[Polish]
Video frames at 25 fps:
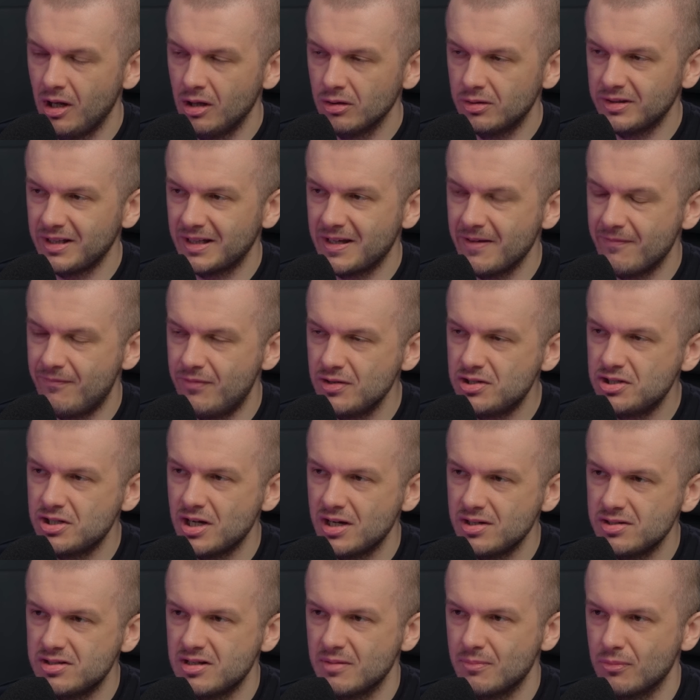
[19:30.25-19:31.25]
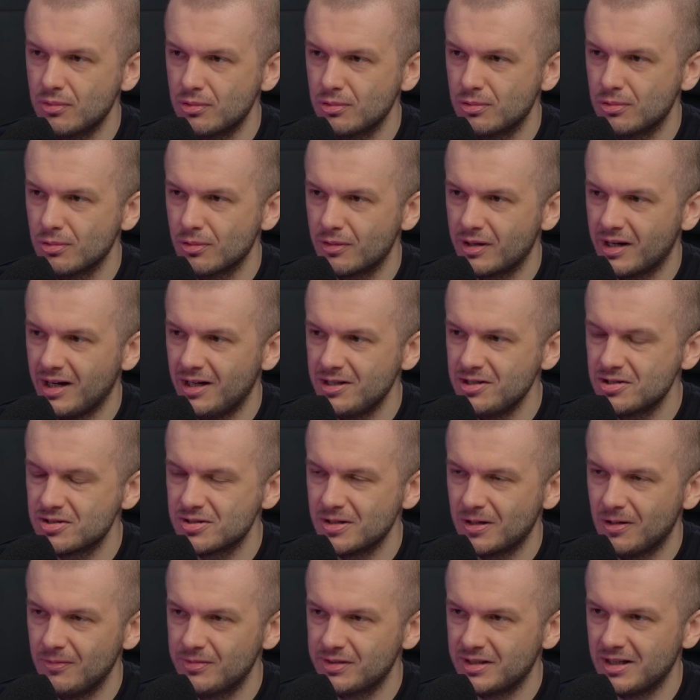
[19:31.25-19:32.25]
to takie wycięcie mu ruchu
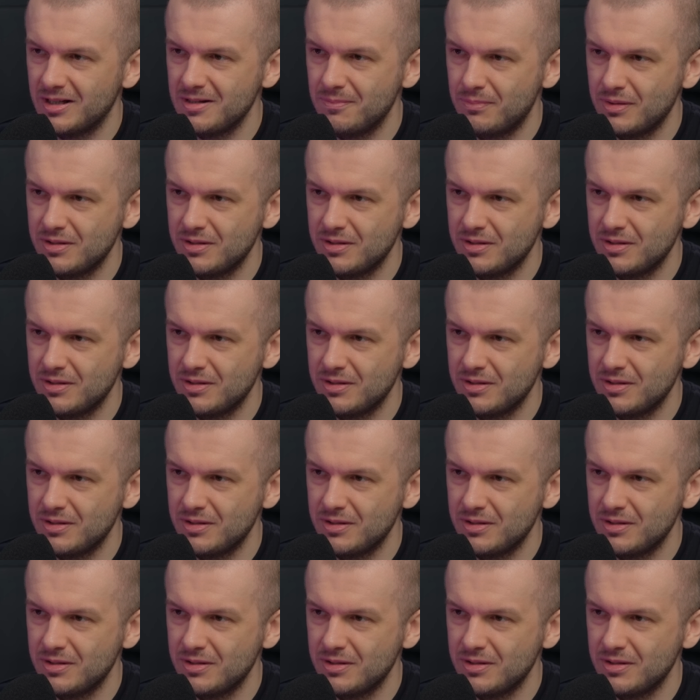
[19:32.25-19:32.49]
organicznego w skali